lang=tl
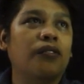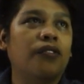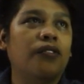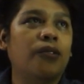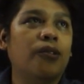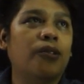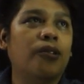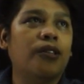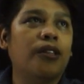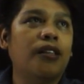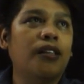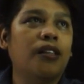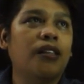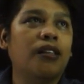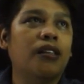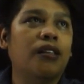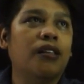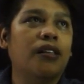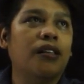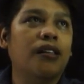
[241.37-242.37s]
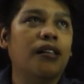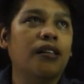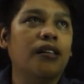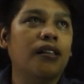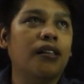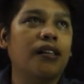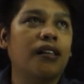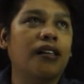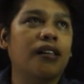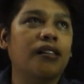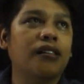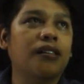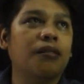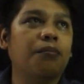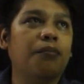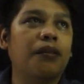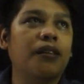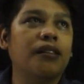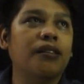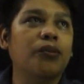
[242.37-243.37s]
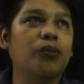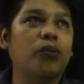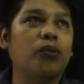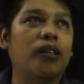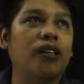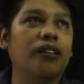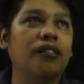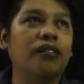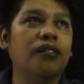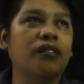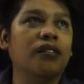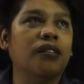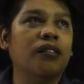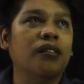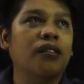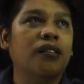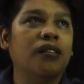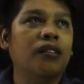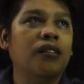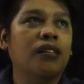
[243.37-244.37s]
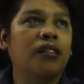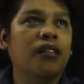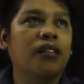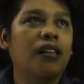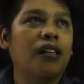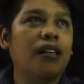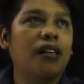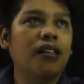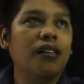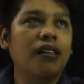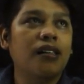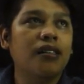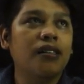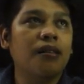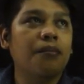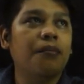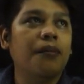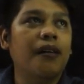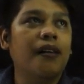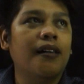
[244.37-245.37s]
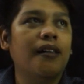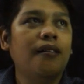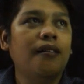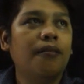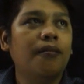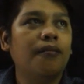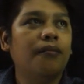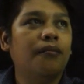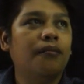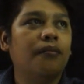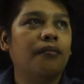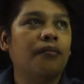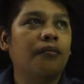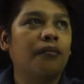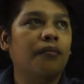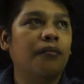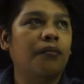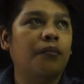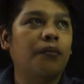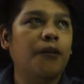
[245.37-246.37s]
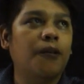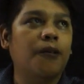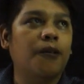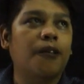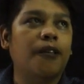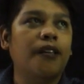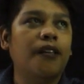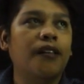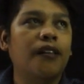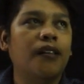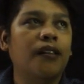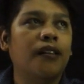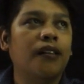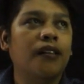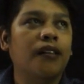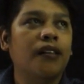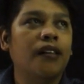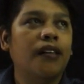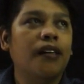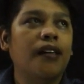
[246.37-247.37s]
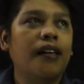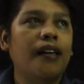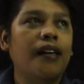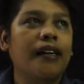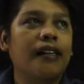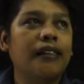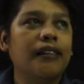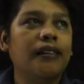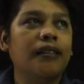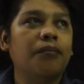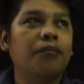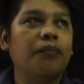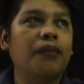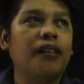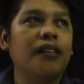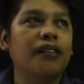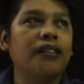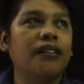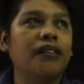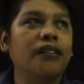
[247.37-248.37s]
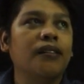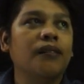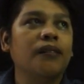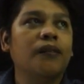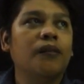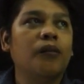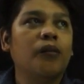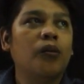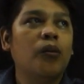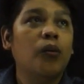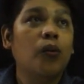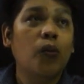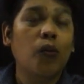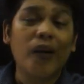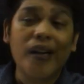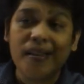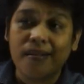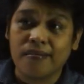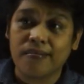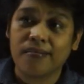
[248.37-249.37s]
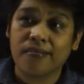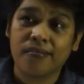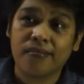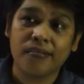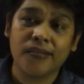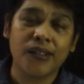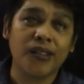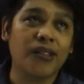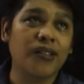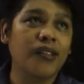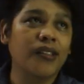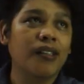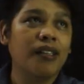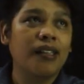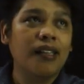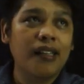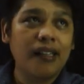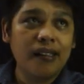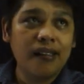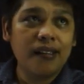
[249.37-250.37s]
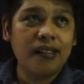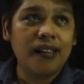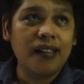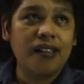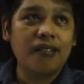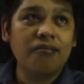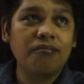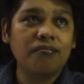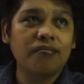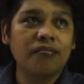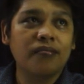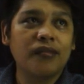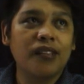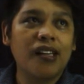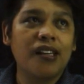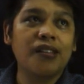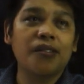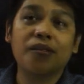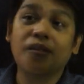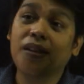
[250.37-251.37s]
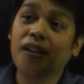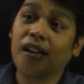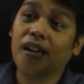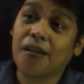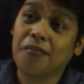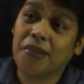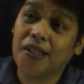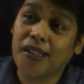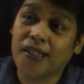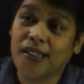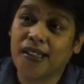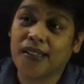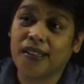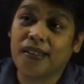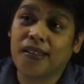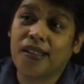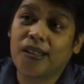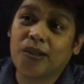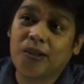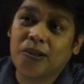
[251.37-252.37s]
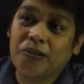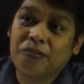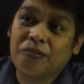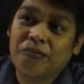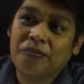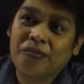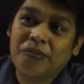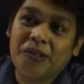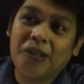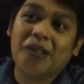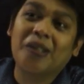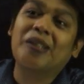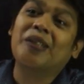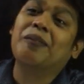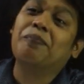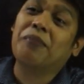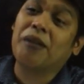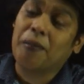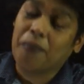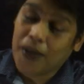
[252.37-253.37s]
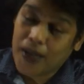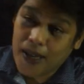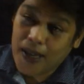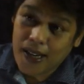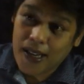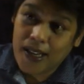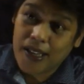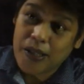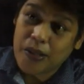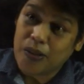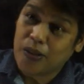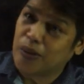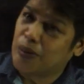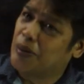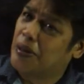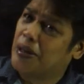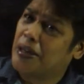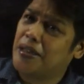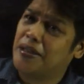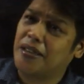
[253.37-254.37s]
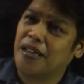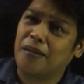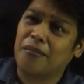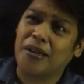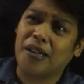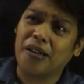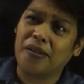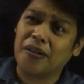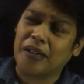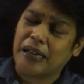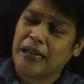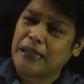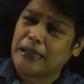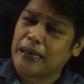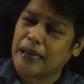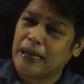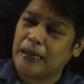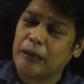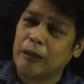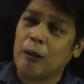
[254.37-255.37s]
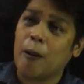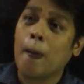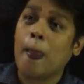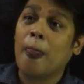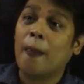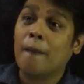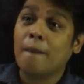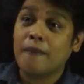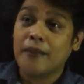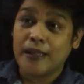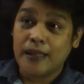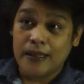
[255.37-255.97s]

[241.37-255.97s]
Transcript: So, 4x plus 1. At isa pang 4x plus 1, no? And then, anong gagamitin natin dito? No, yung pinapag-aralan nyo yung grade 7, yung grade 8, no?